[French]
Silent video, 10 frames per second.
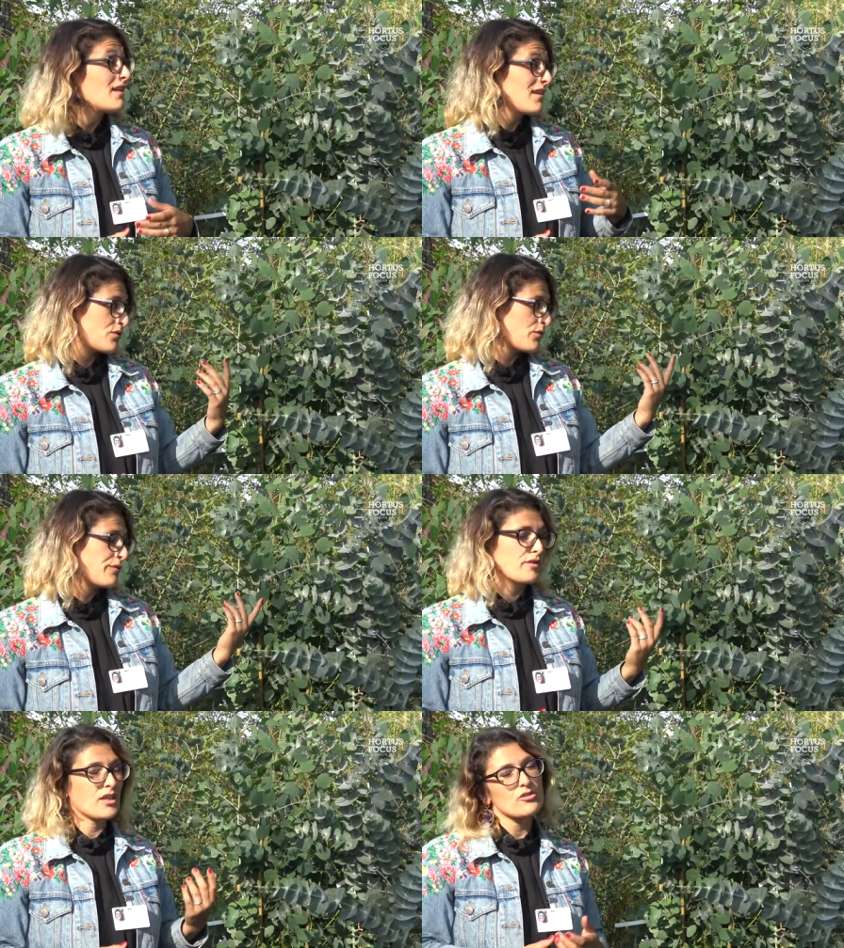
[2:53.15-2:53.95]
Et son
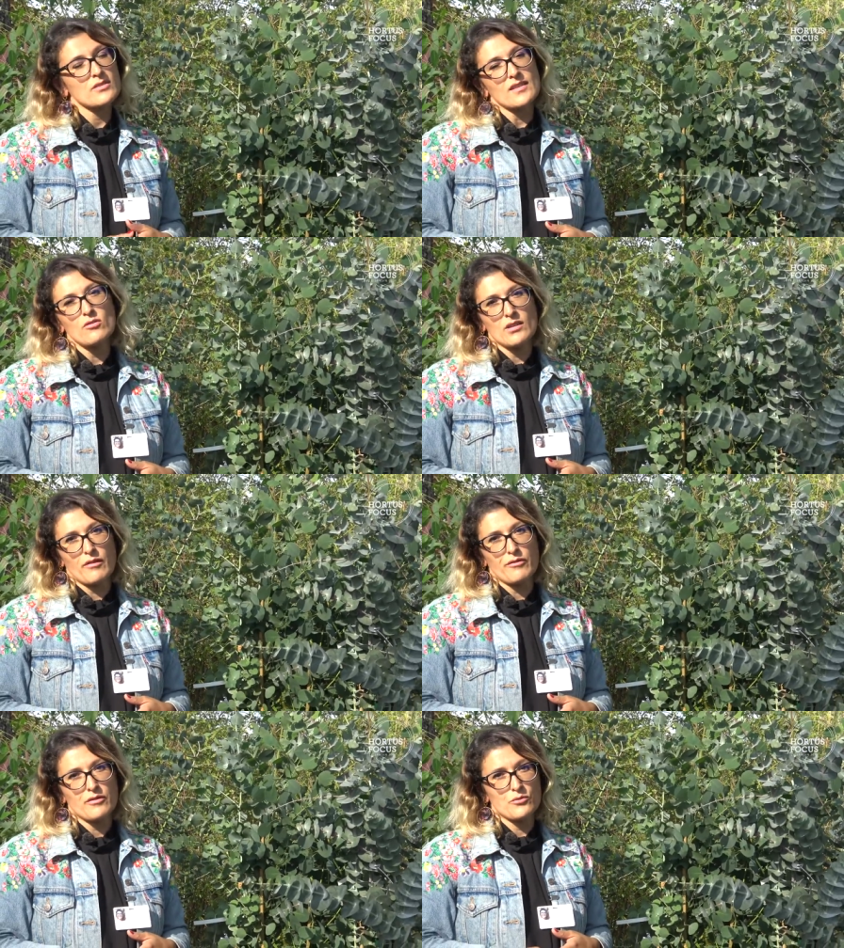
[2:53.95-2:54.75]
feuillage sent le
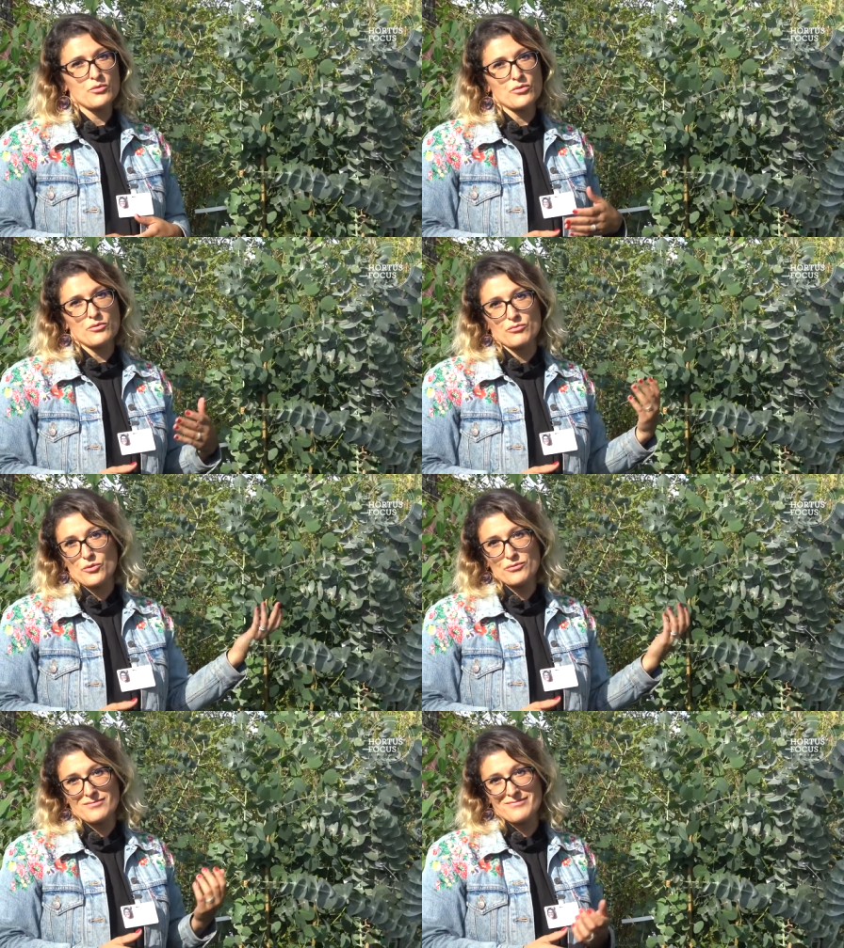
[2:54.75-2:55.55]
camphre, d'où son
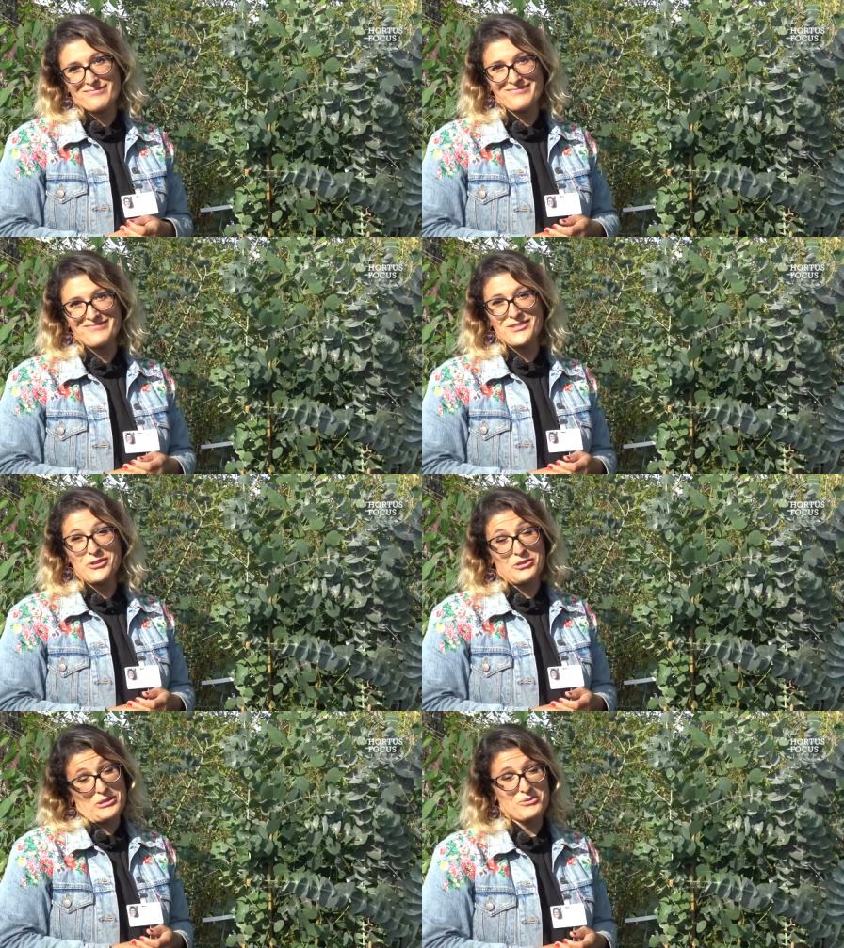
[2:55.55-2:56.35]
nom,
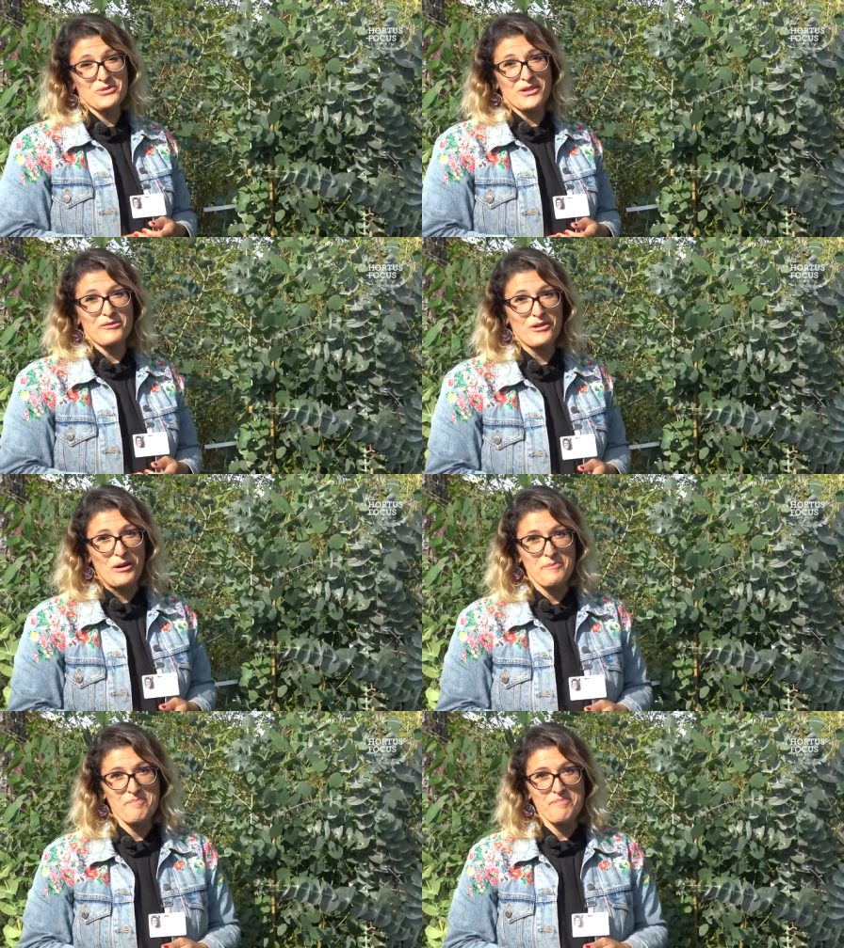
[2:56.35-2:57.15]
euh, Eucalyptus camphora.